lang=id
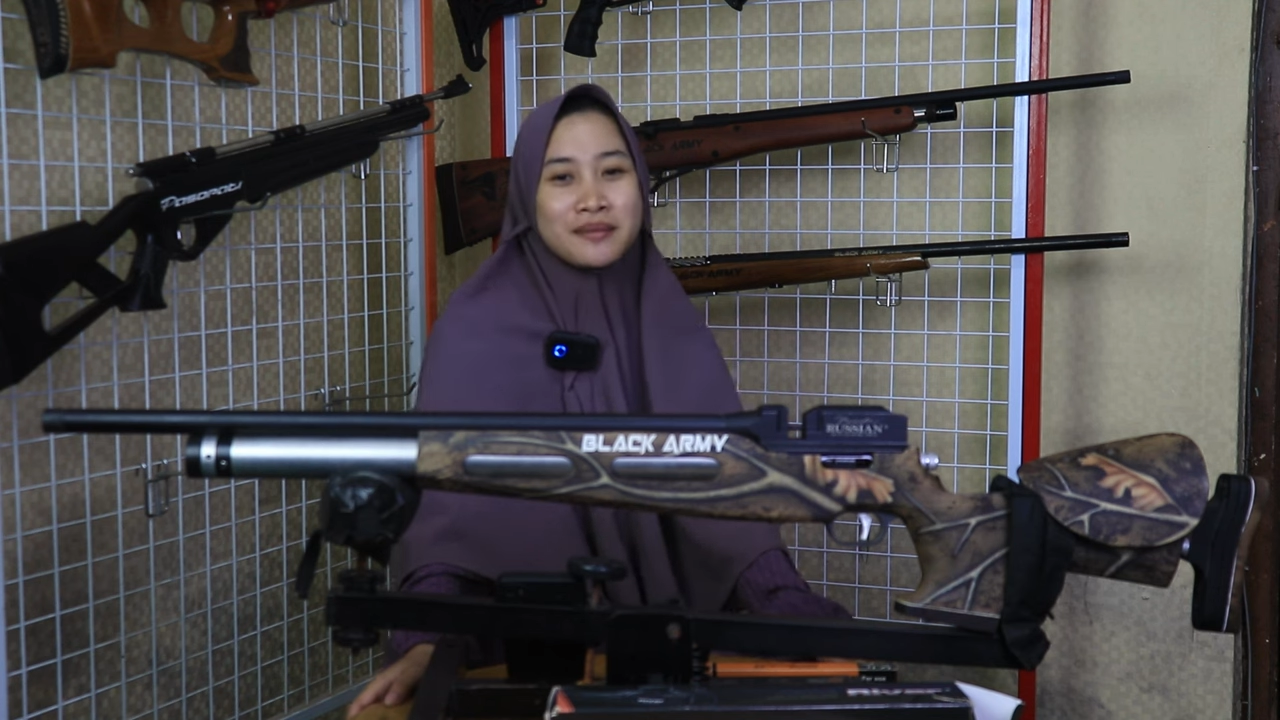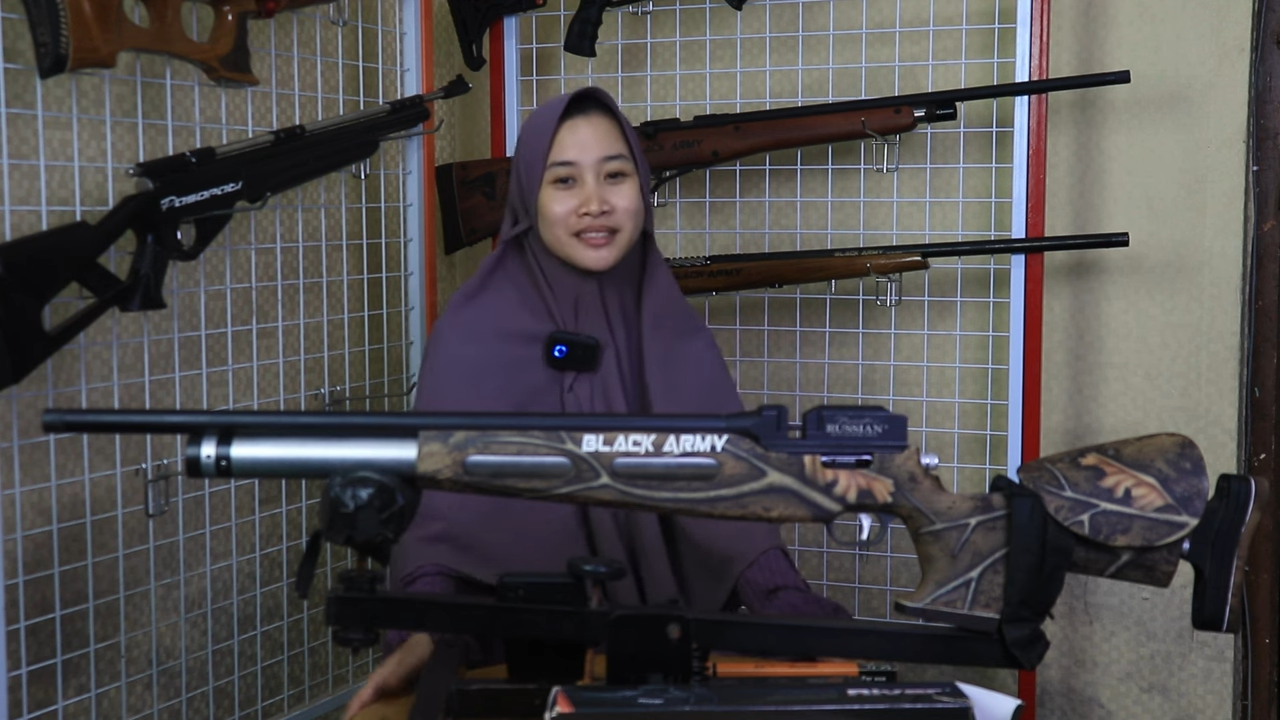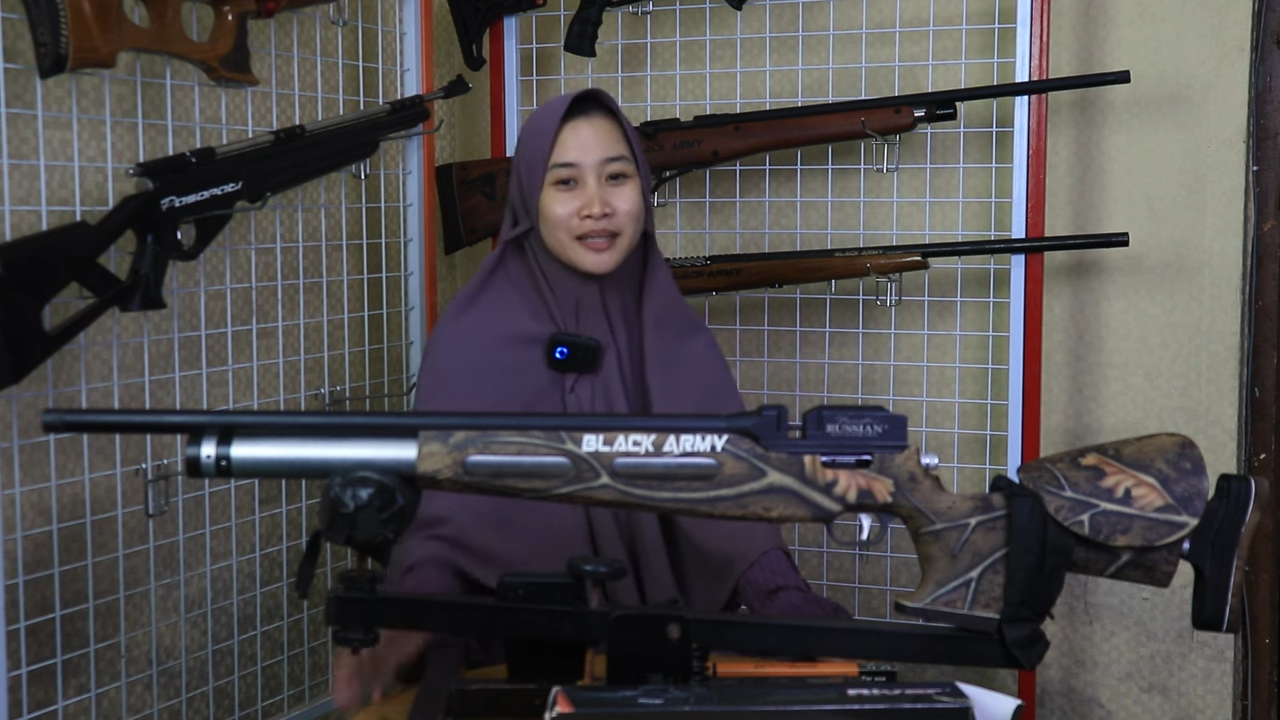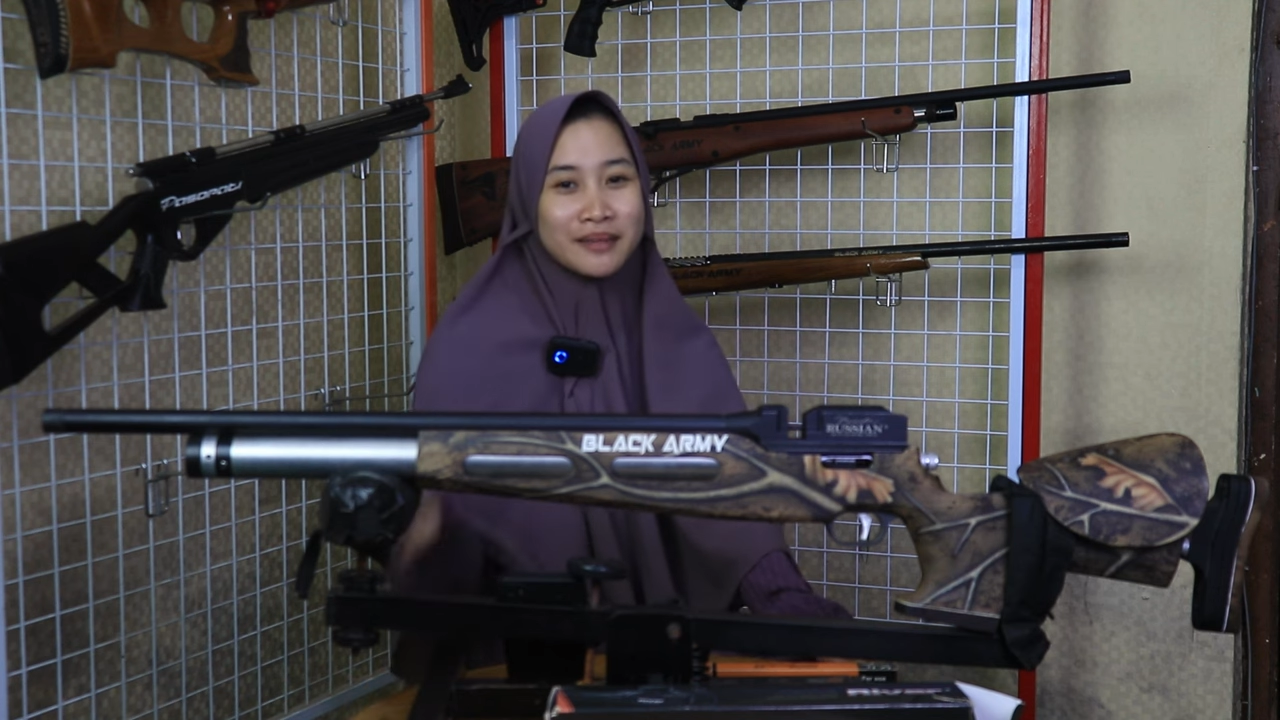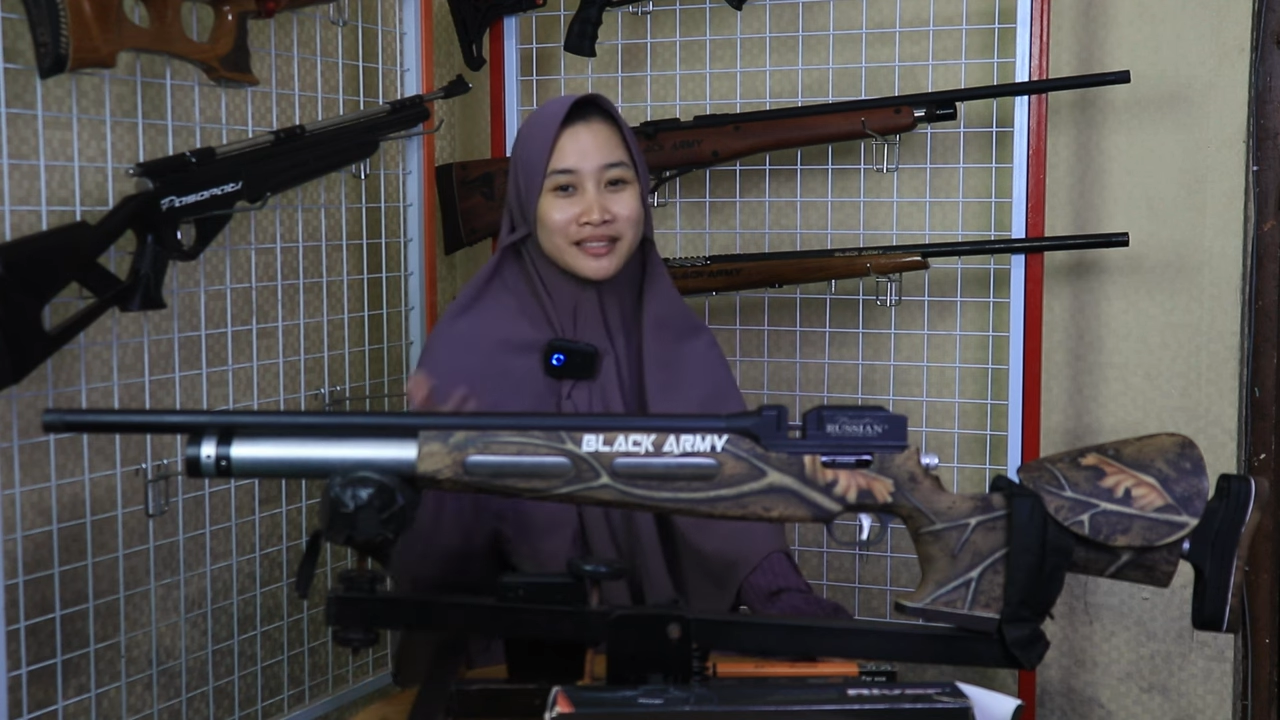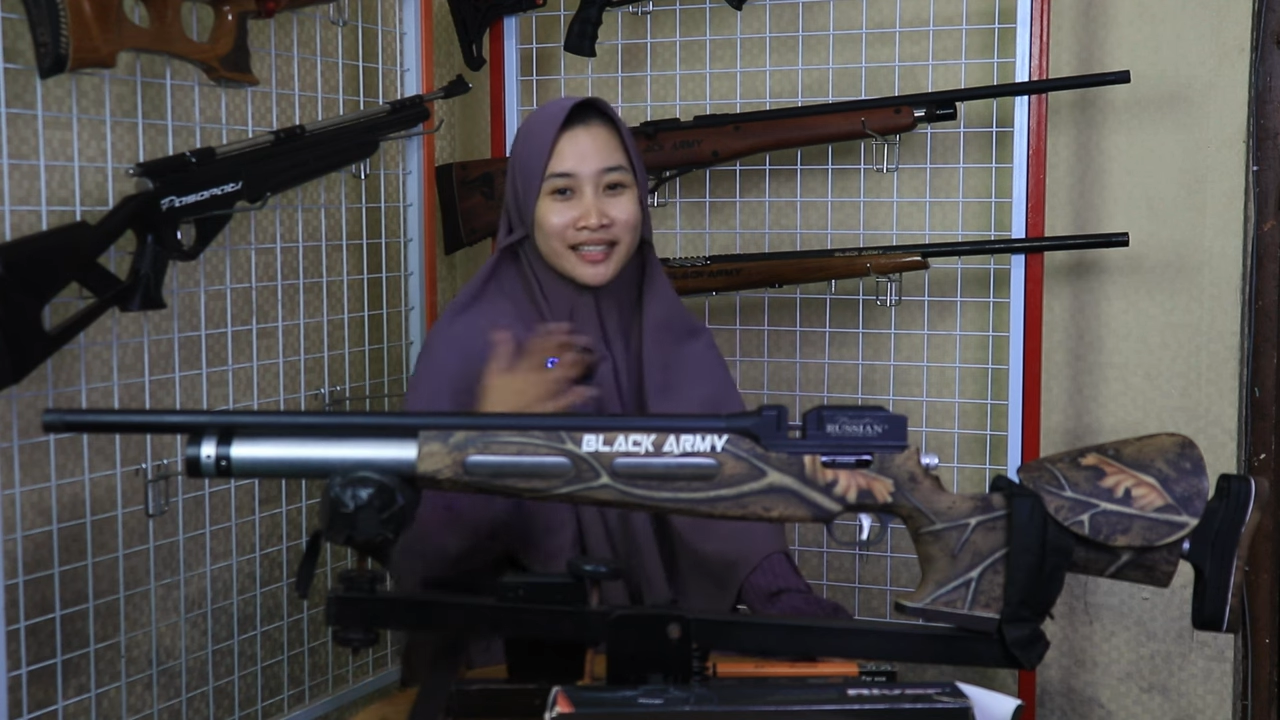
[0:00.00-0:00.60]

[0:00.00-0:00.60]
bersama